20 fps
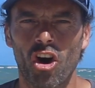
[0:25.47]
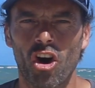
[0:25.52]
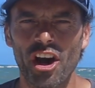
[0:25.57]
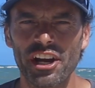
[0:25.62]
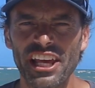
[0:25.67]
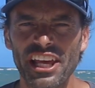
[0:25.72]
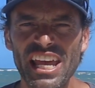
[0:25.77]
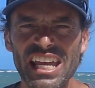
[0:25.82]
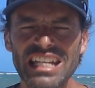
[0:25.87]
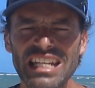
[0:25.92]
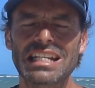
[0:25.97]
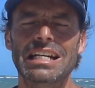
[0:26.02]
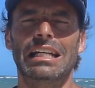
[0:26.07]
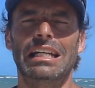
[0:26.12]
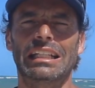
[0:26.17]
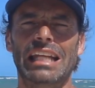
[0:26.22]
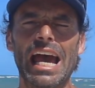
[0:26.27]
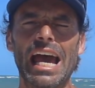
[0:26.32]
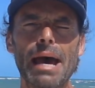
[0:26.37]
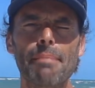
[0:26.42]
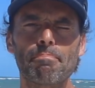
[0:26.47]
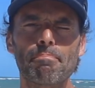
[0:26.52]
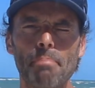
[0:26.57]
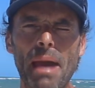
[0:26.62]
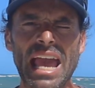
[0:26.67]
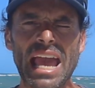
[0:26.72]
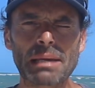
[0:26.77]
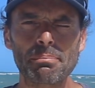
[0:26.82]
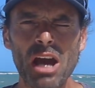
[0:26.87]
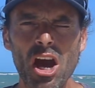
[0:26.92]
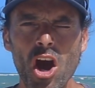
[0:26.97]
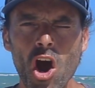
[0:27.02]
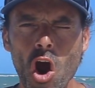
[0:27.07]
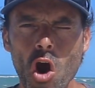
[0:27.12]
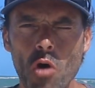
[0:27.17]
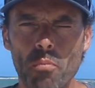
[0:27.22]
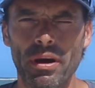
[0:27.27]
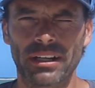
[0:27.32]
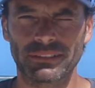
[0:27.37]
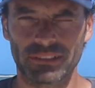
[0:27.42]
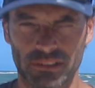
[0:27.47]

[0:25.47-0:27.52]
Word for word: Heute der Backmope.